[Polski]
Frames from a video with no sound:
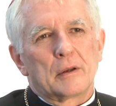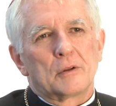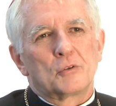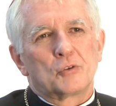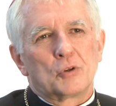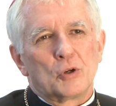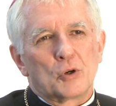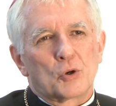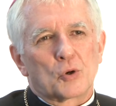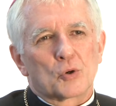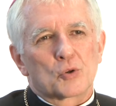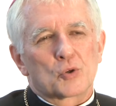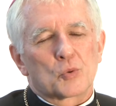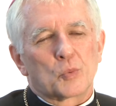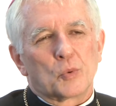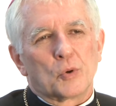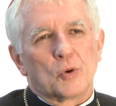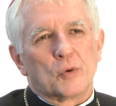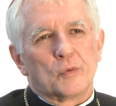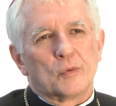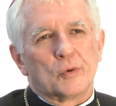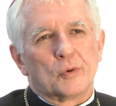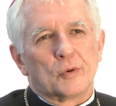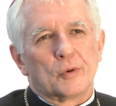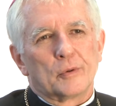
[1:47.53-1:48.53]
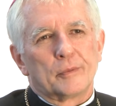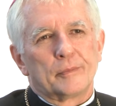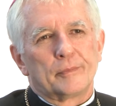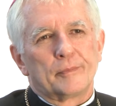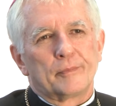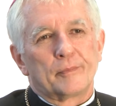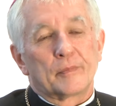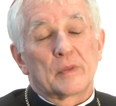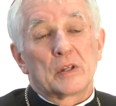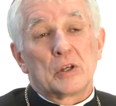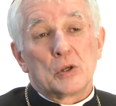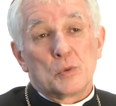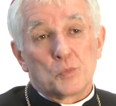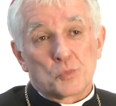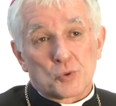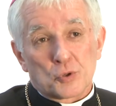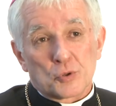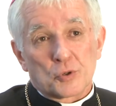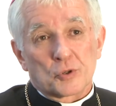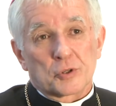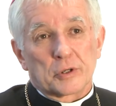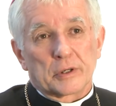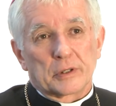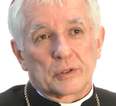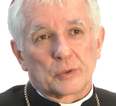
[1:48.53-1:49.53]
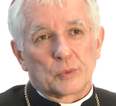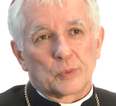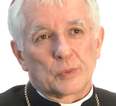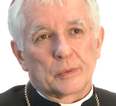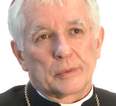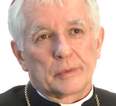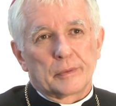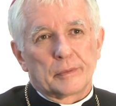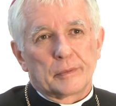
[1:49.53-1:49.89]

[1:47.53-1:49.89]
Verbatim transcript: tylko słowo. I przyszedł.